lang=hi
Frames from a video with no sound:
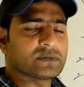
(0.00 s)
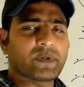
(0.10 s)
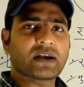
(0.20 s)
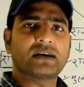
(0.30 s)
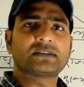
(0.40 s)
किस
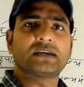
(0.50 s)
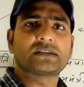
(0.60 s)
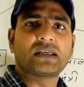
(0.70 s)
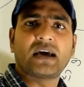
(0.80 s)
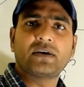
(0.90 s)
प्रकार से
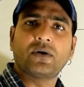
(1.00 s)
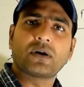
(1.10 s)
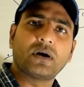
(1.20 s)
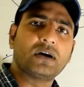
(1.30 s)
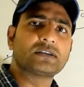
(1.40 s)
अस्थायी
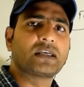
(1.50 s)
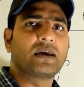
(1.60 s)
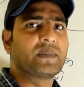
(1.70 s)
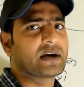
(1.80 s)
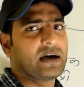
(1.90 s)
और
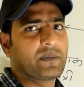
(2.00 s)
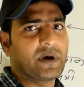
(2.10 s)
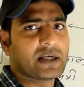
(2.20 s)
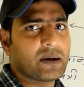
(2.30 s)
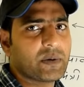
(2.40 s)
अस्थायी में
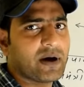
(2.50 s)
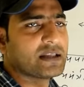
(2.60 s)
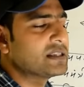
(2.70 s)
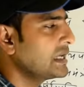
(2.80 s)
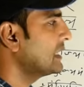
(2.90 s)
कार्यपालिका भी
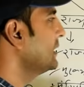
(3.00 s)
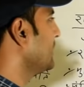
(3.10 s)
विभाजित है